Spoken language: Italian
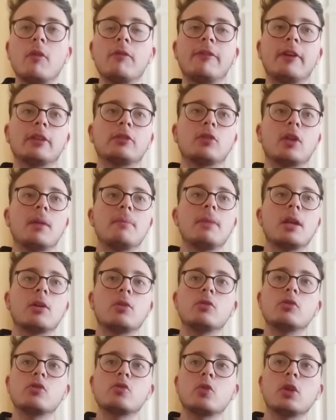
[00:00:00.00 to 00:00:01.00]
ho fatto la mia
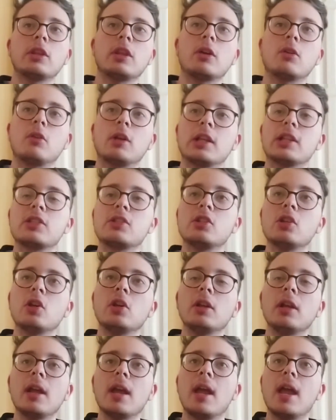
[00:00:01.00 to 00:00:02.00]
consueta
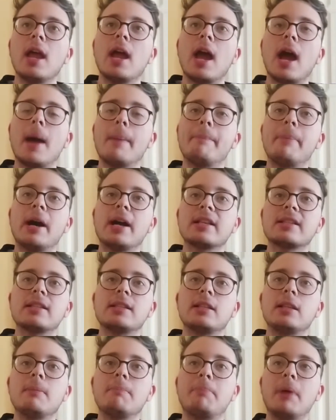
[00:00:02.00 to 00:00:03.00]
colazione a
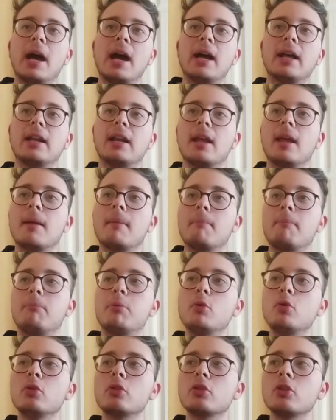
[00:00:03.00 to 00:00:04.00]
base di pane,
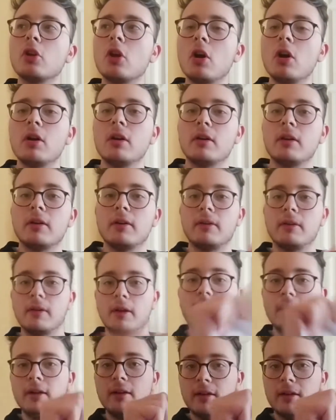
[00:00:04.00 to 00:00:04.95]
burro